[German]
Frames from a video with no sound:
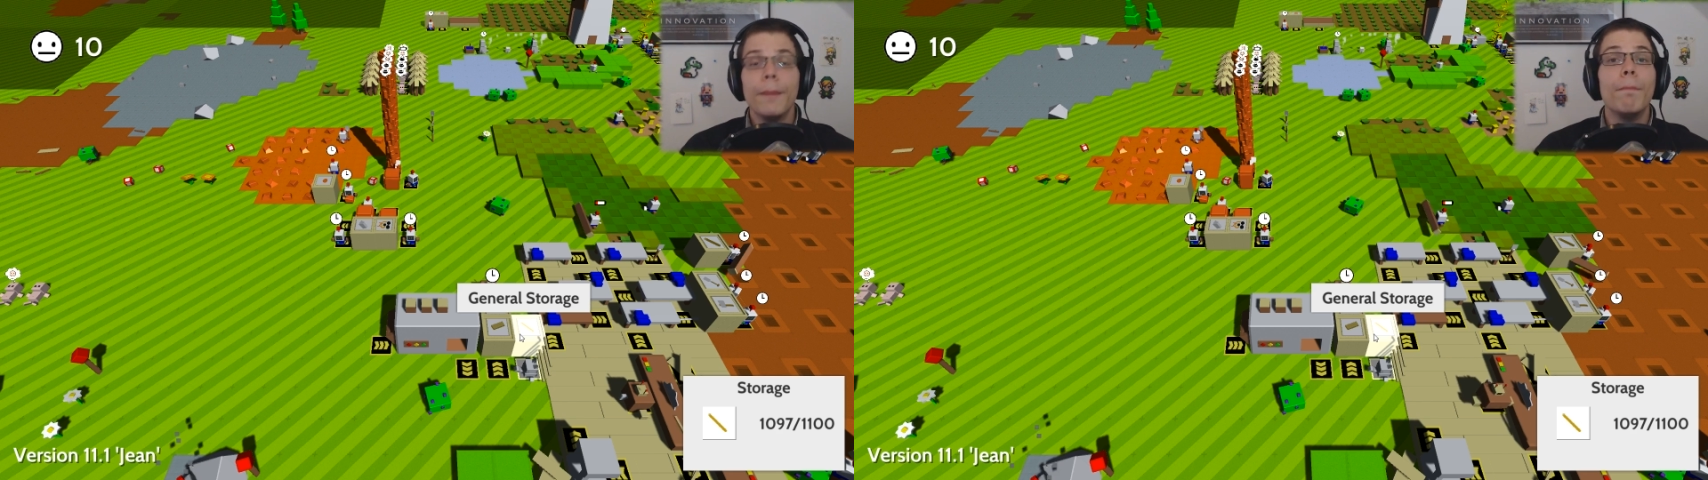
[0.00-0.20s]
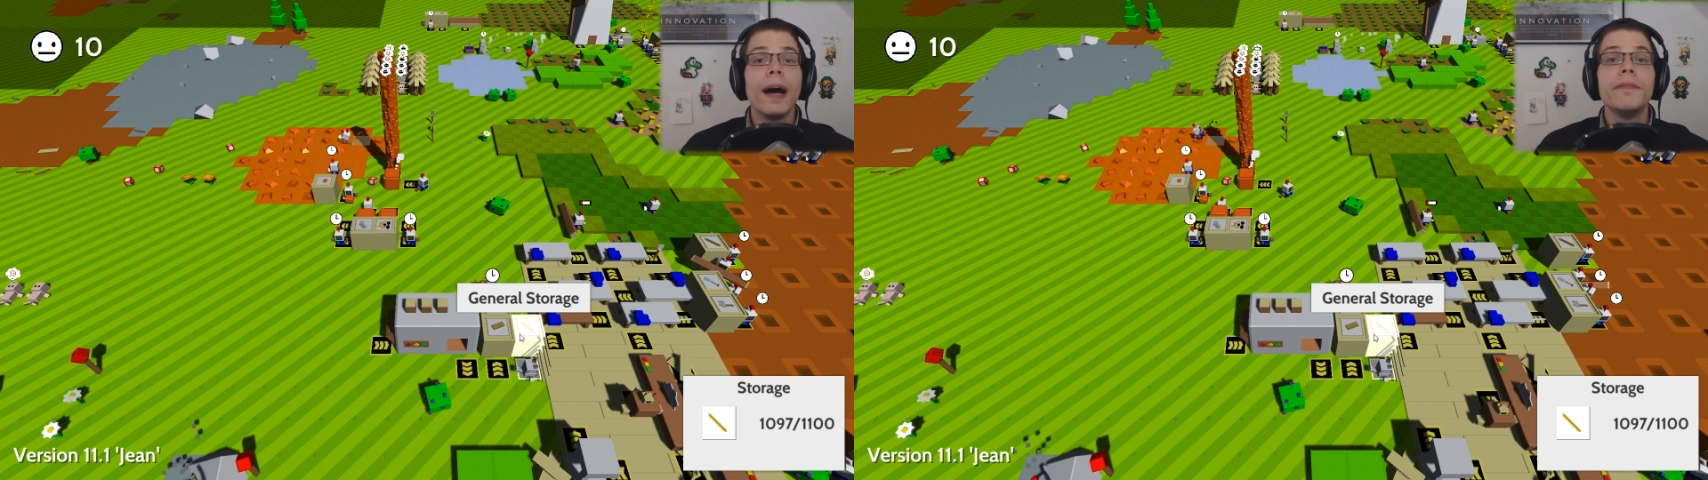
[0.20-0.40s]

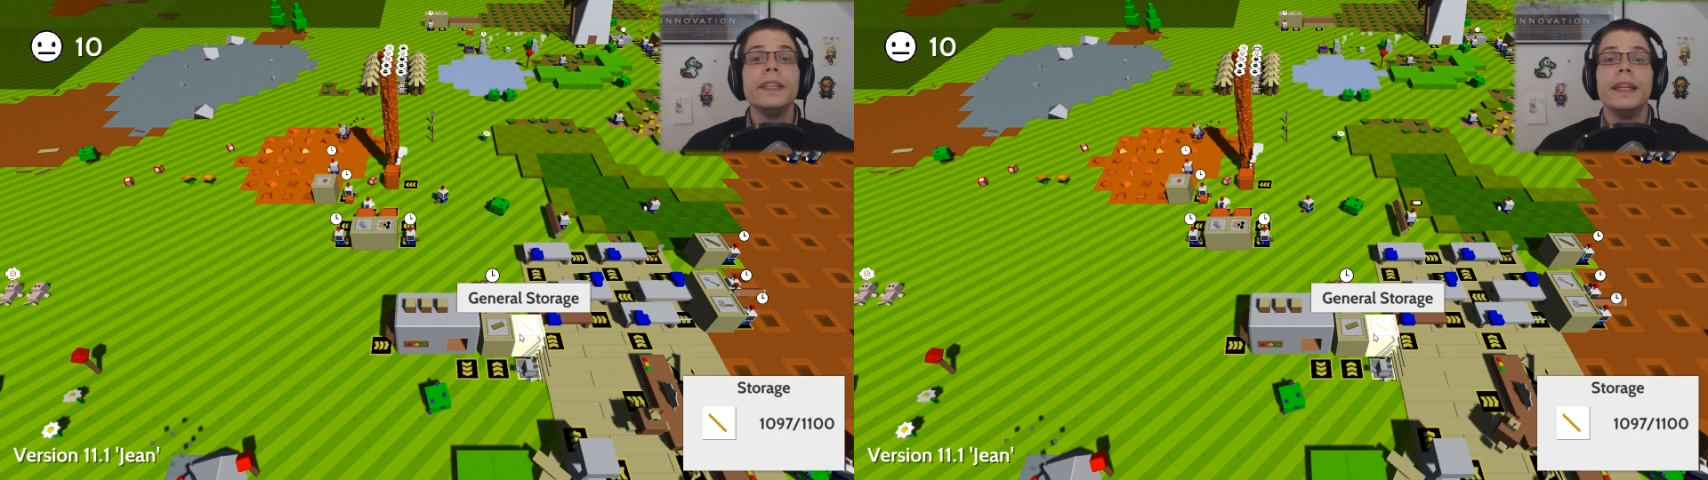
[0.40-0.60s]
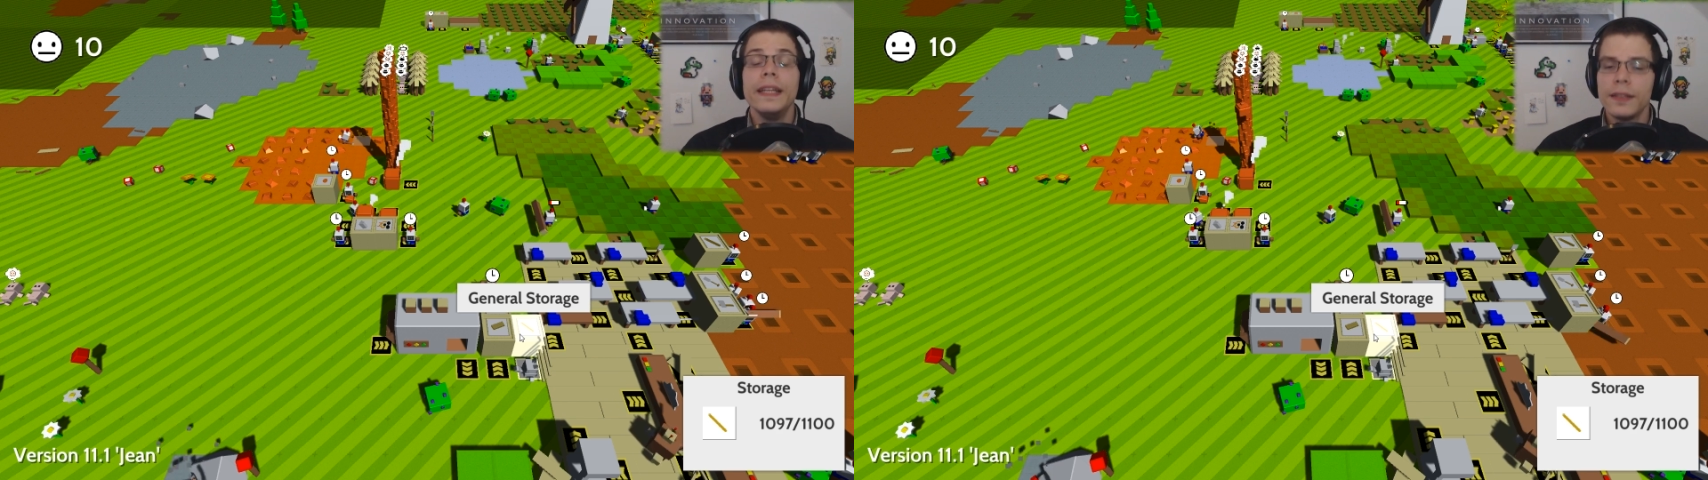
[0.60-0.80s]
Machen wir
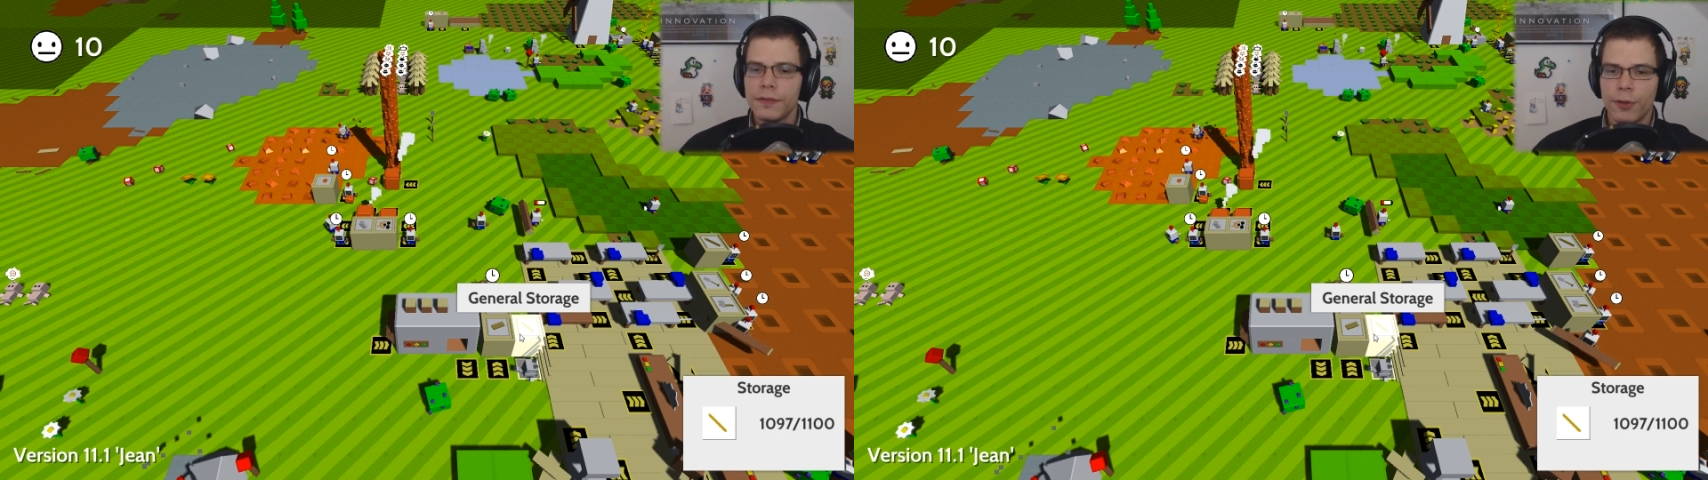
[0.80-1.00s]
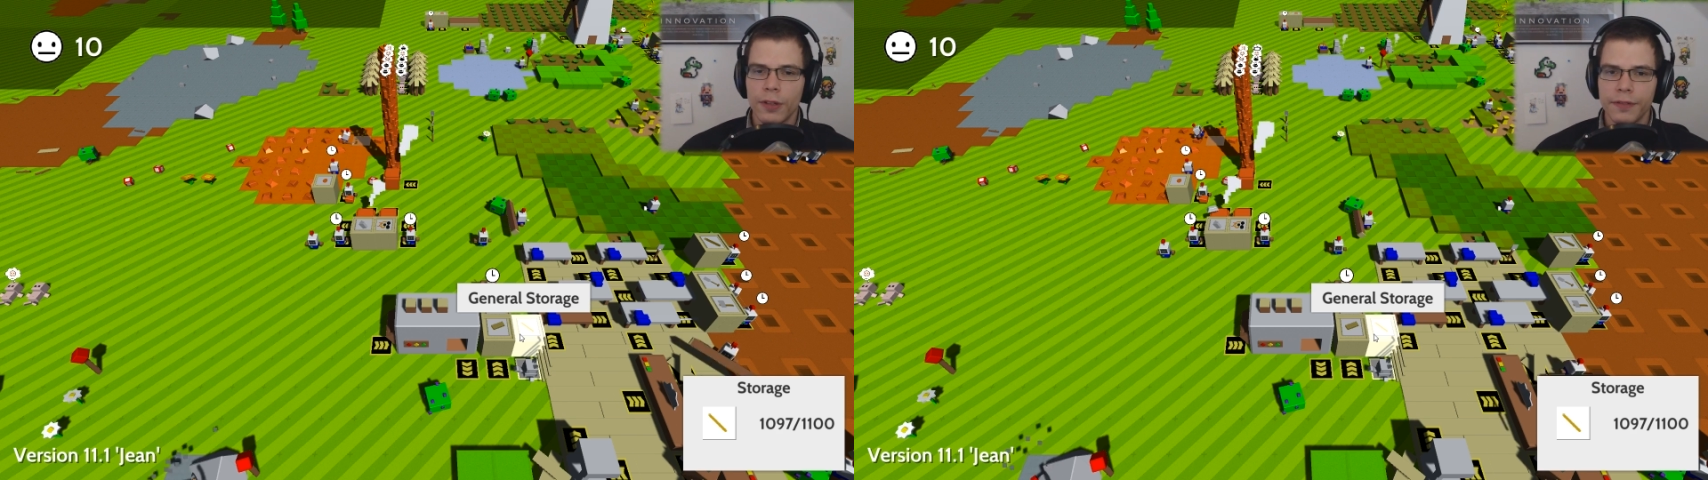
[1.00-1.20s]
in der nächsten
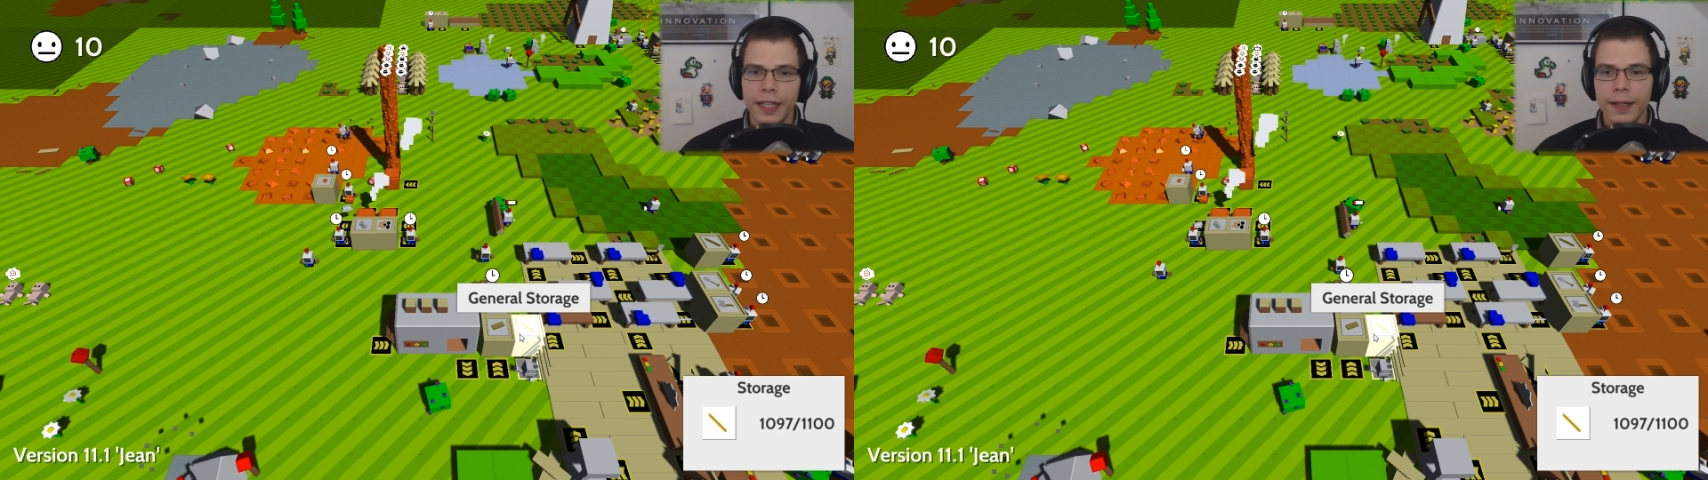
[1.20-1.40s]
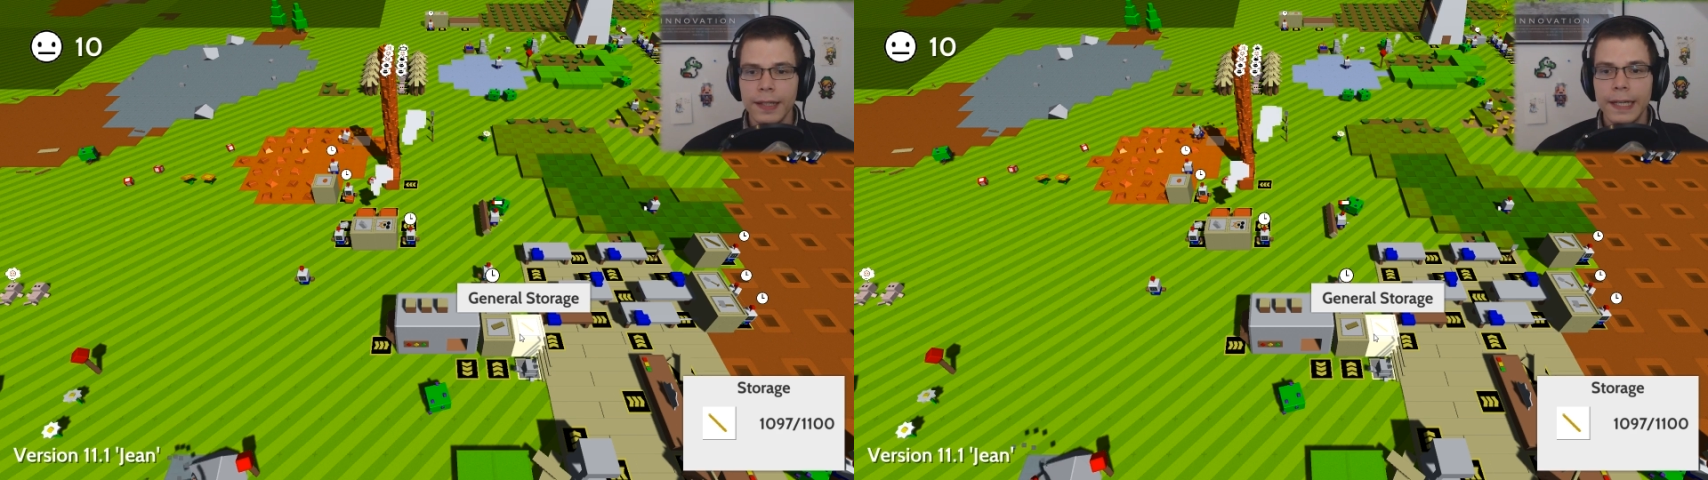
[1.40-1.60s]
Folge wieder.